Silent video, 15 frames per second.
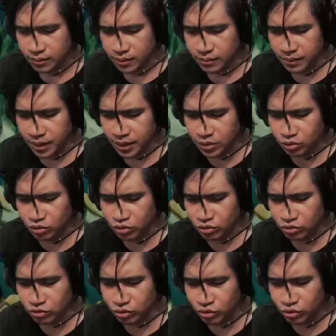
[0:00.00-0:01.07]
May mga
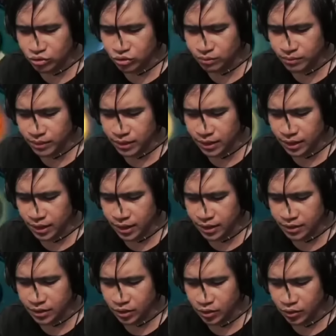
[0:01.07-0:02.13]
tusok-tusok
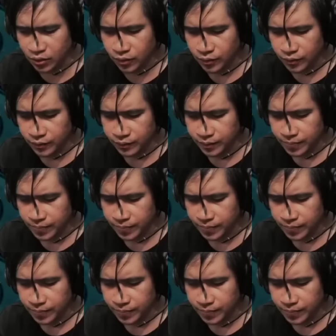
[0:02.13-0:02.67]
birada oh.